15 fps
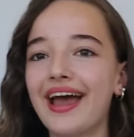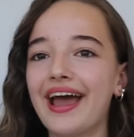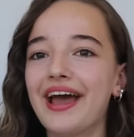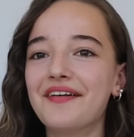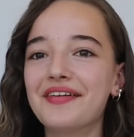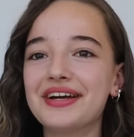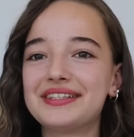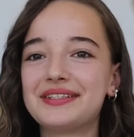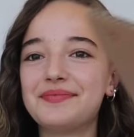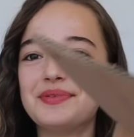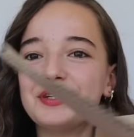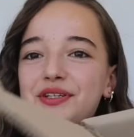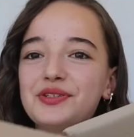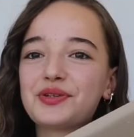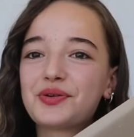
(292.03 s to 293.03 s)
Evet
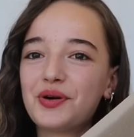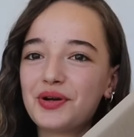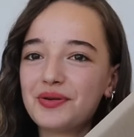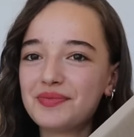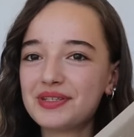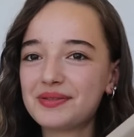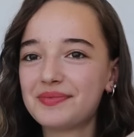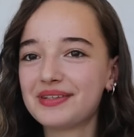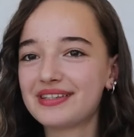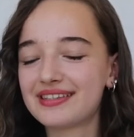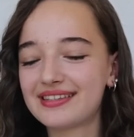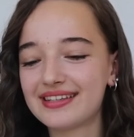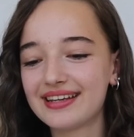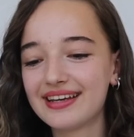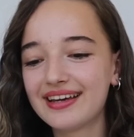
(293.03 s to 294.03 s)
birinci kolimiz
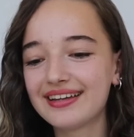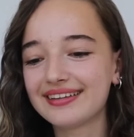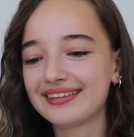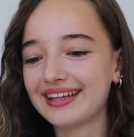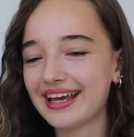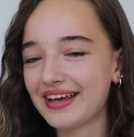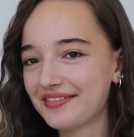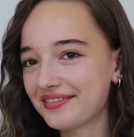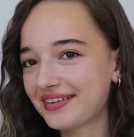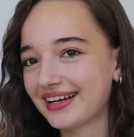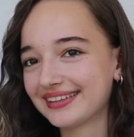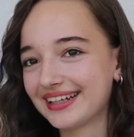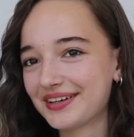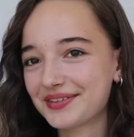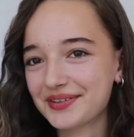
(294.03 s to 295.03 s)
bitti. Dev
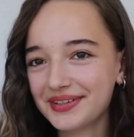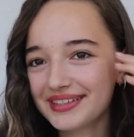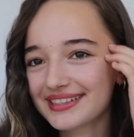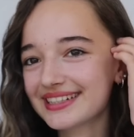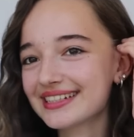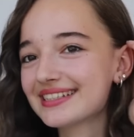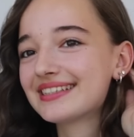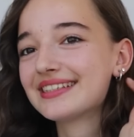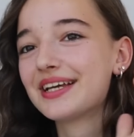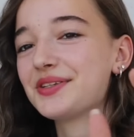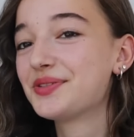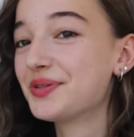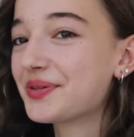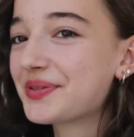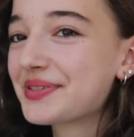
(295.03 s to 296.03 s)
kadar kolin içerisinden
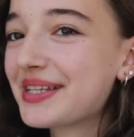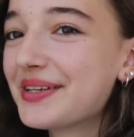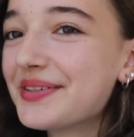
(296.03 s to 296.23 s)
çok güzel